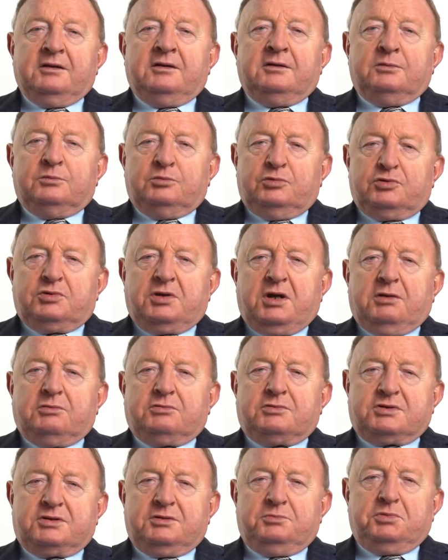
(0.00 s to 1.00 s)
No,
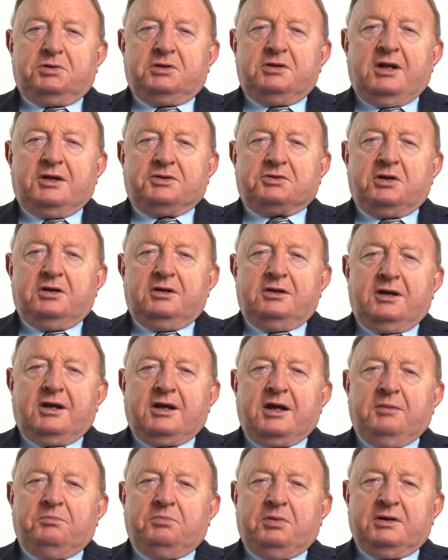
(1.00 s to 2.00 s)
musiał czymś
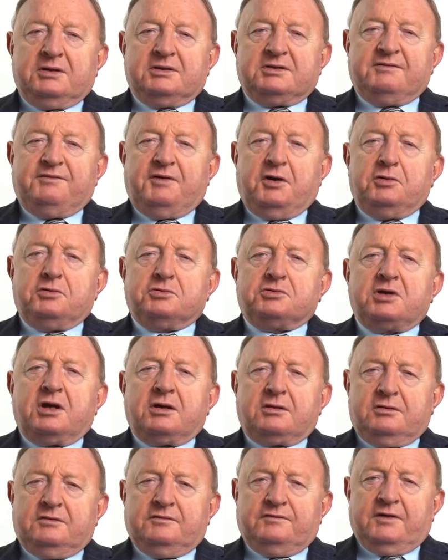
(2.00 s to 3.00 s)
naczelnika państwa
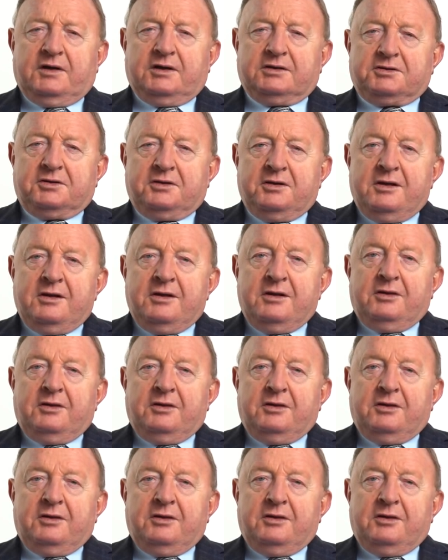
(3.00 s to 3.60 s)
oczarować.